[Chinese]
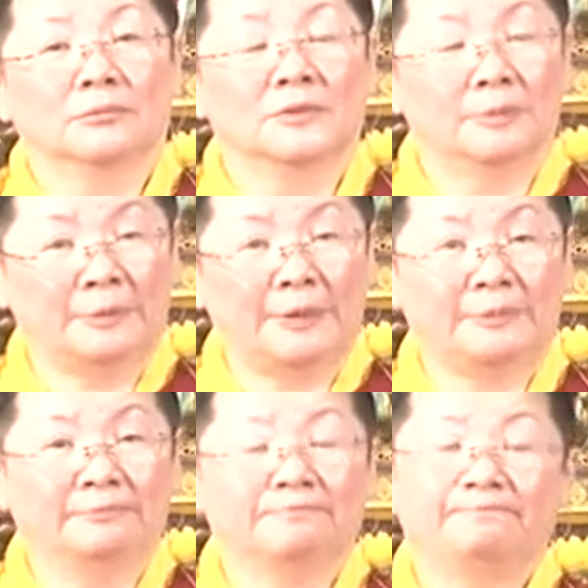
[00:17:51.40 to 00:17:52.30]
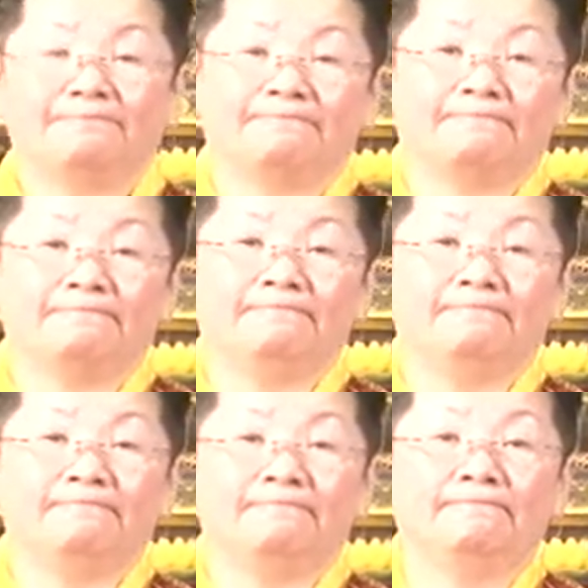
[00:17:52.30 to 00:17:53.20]
怎么办？
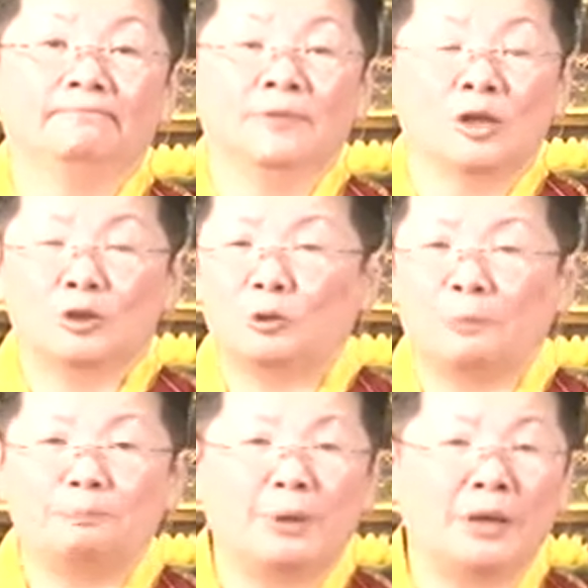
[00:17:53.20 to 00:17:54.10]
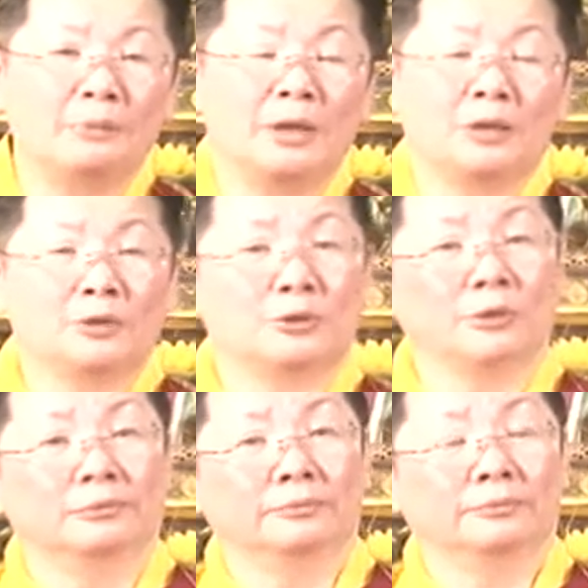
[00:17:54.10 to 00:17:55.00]
所以我拼命的做，